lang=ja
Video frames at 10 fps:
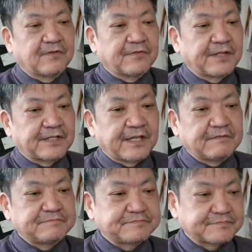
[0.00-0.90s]
この辺
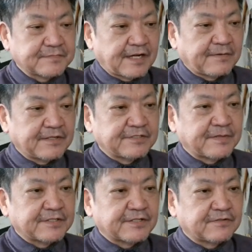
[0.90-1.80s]
で、あれは
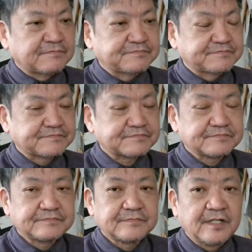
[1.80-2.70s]
しますけど、
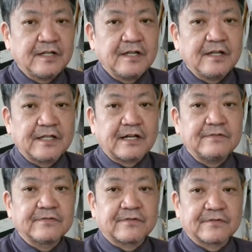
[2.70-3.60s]

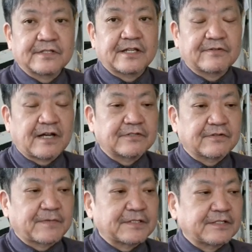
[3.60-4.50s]
ヤフーのこのサイトを貼っ
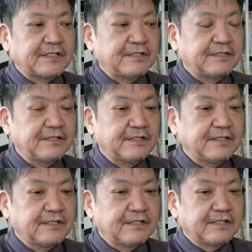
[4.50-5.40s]
ときますね。
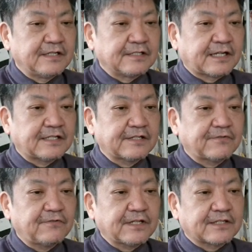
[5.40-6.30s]
えー、なぜ
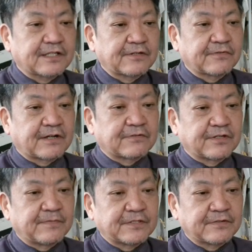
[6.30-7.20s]
こうなってるのかと
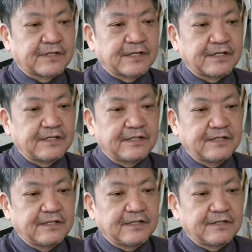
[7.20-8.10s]
言いますとね、
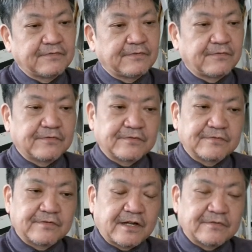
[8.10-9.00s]
もう、
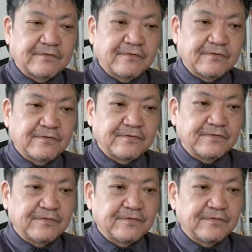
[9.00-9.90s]
あ
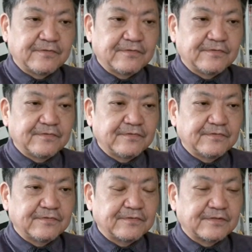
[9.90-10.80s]

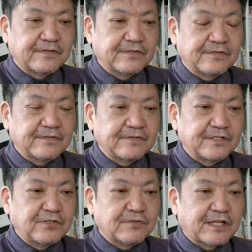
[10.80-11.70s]
のー、
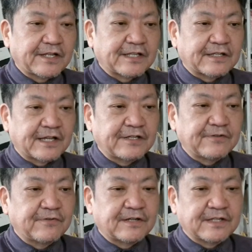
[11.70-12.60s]
起訴された内
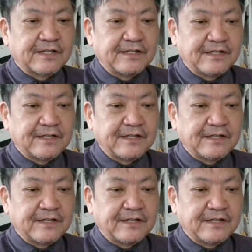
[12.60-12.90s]
容はね、